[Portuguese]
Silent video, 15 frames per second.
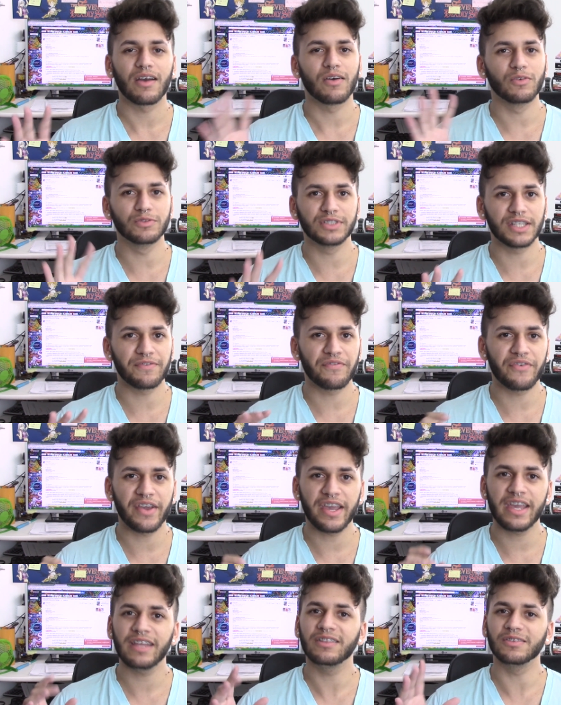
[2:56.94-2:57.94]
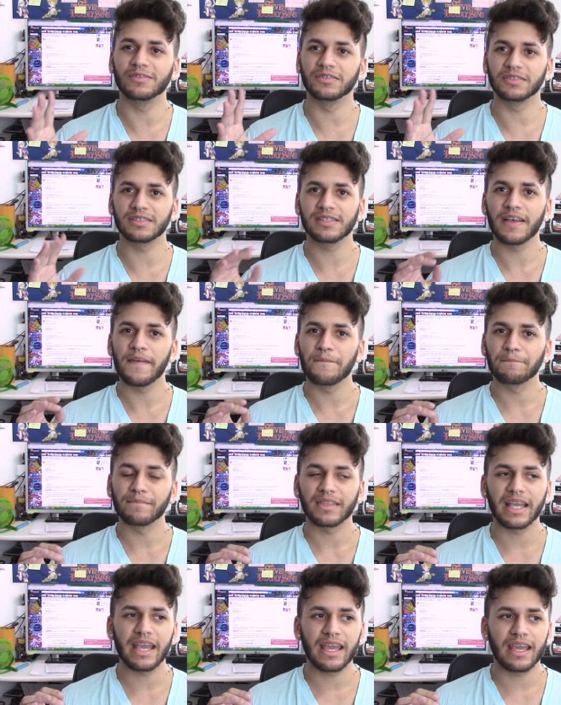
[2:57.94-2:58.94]
Os efeitos,
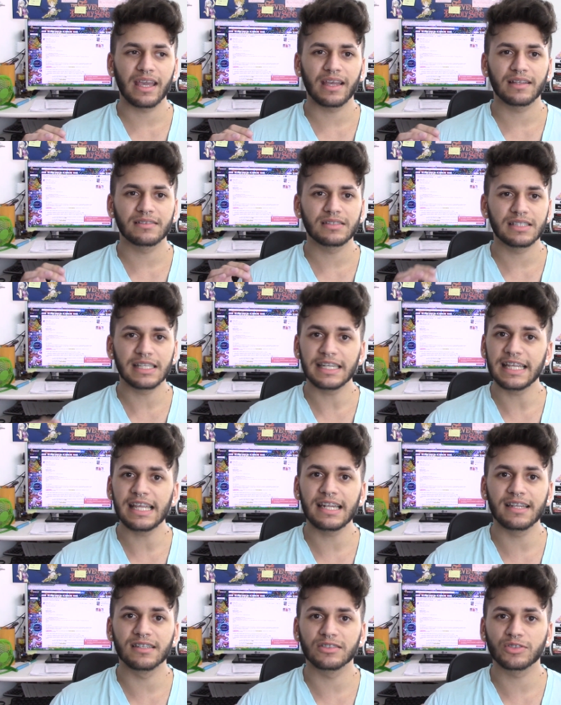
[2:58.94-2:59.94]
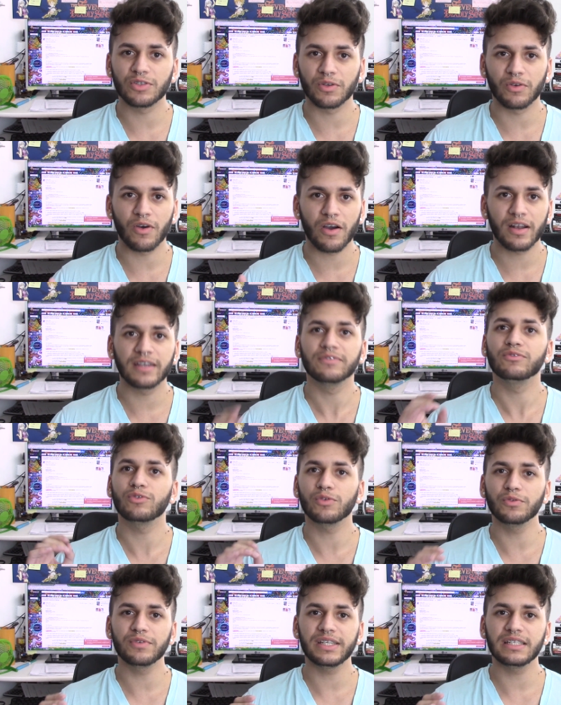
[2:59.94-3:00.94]
é, trilha sonora,
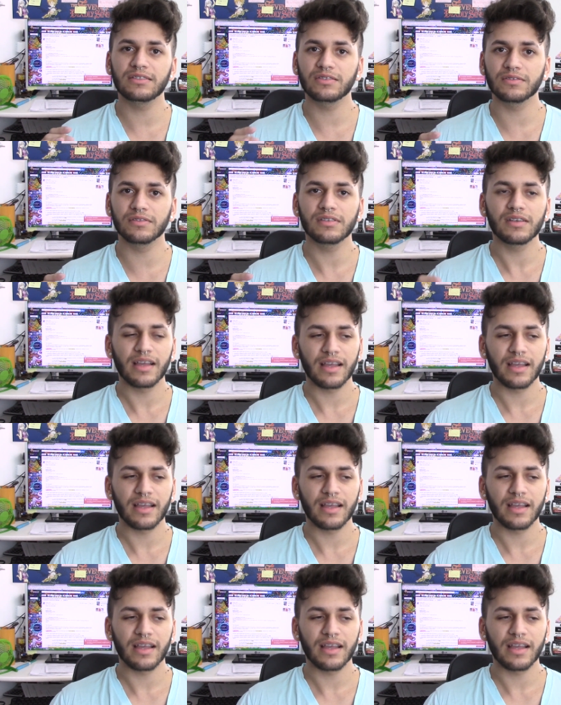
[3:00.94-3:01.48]
tudo isso